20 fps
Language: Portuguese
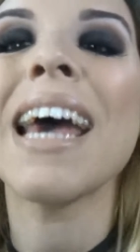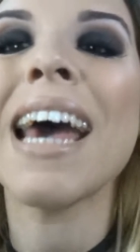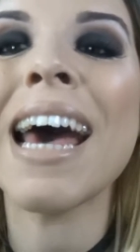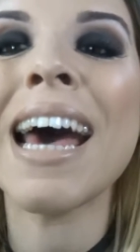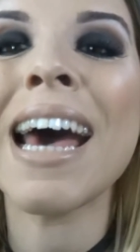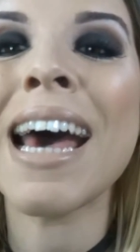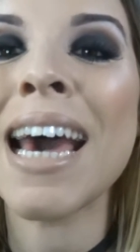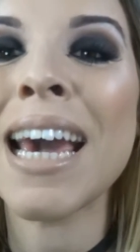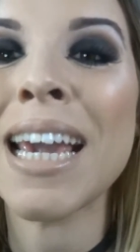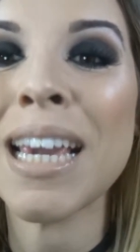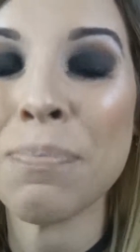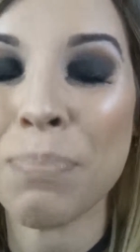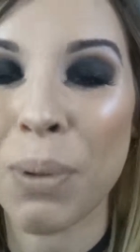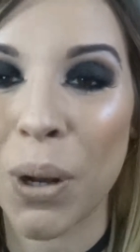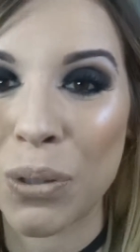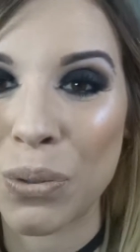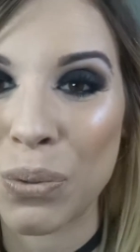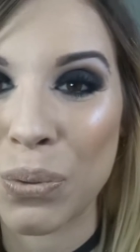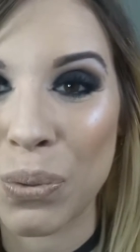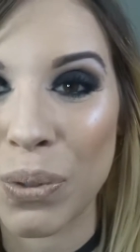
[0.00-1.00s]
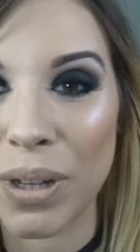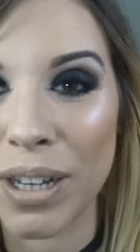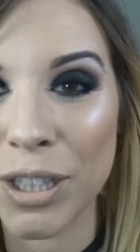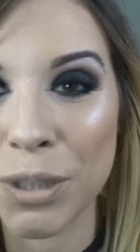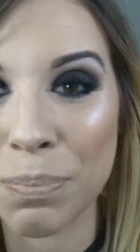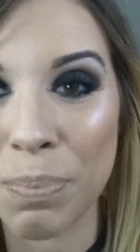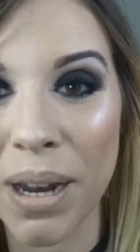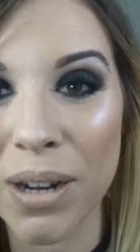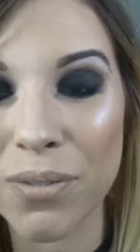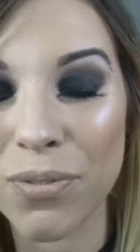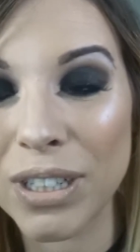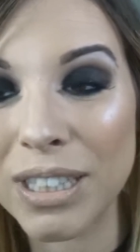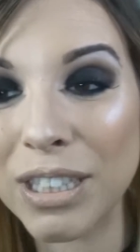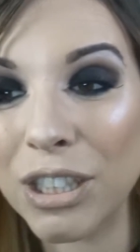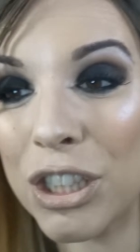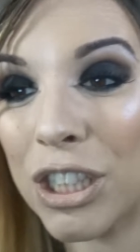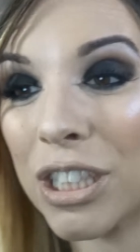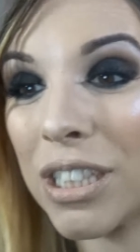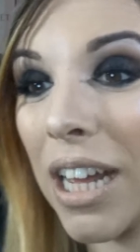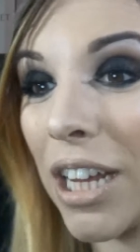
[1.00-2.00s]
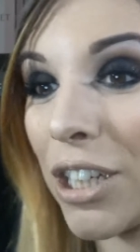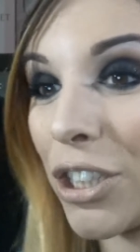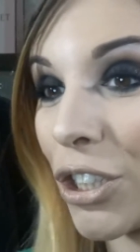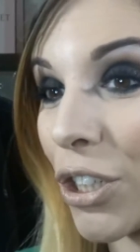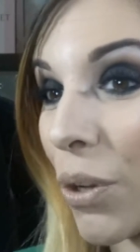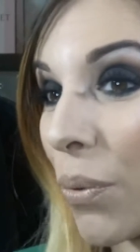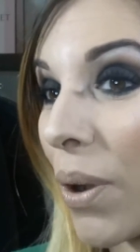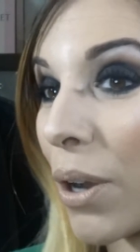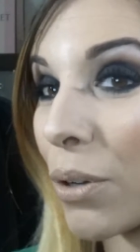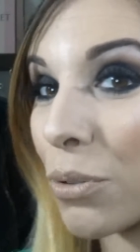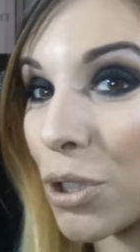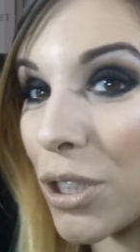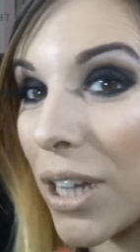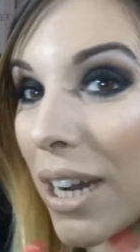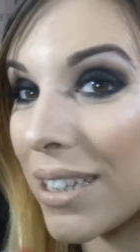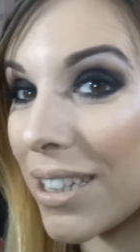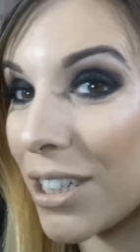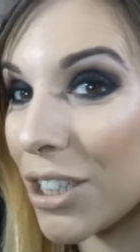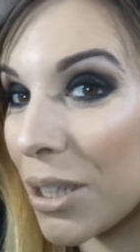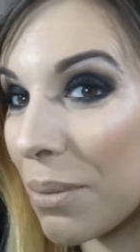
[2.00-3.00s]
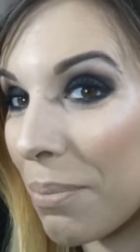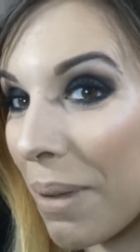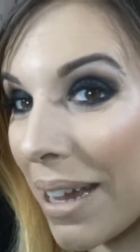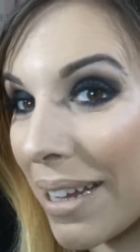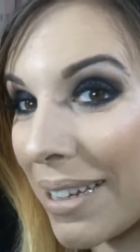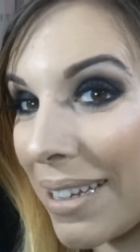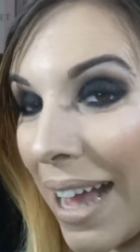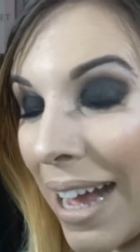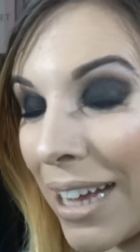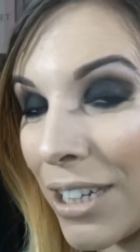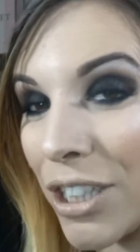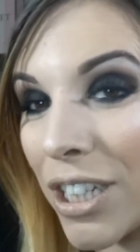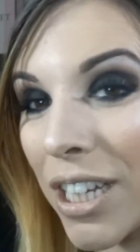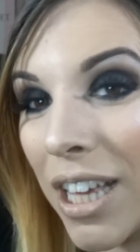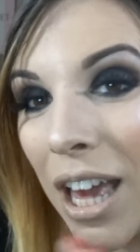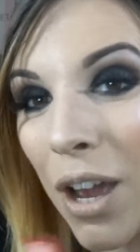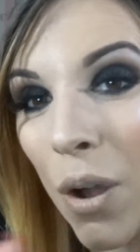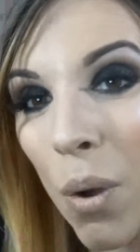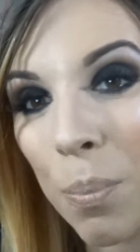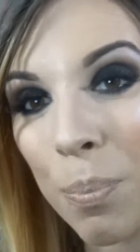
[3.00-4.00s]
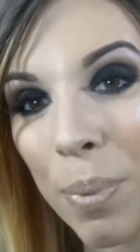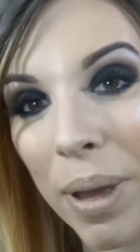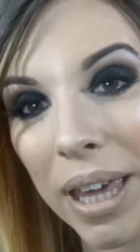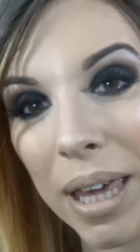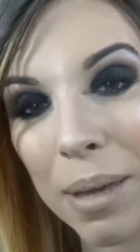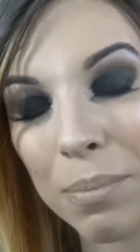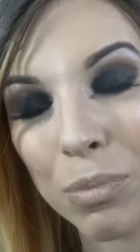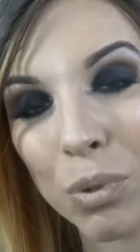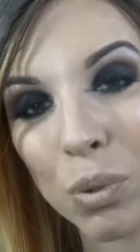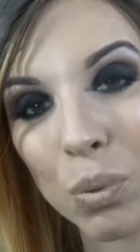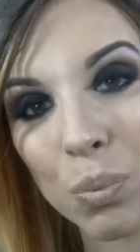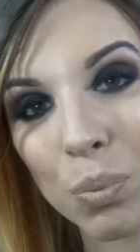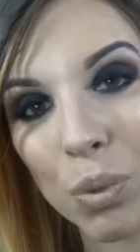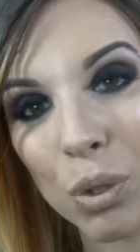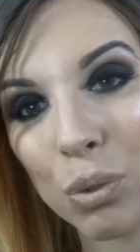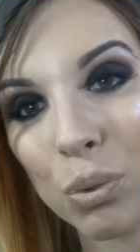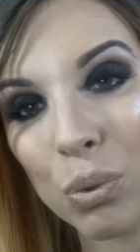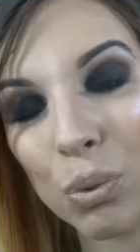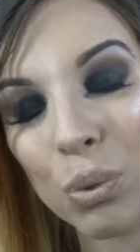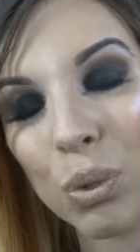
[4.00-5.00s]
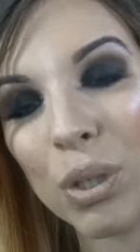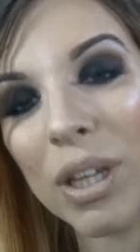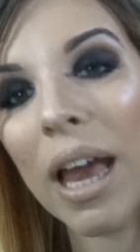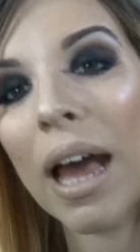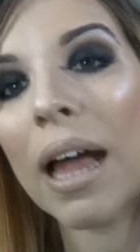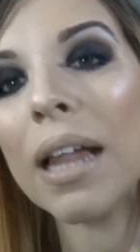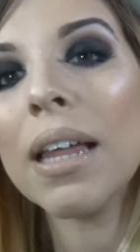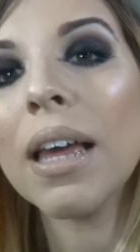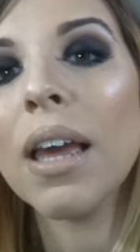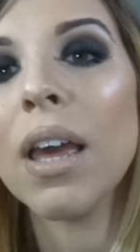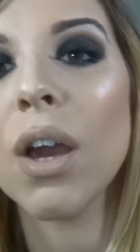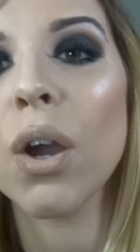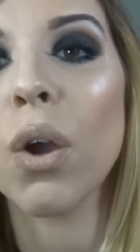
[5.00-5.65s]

Uh, e pronto, uh, espero que vocês estejam a gostar desta maquilhagem. Acompanhem-me no meu tutorial.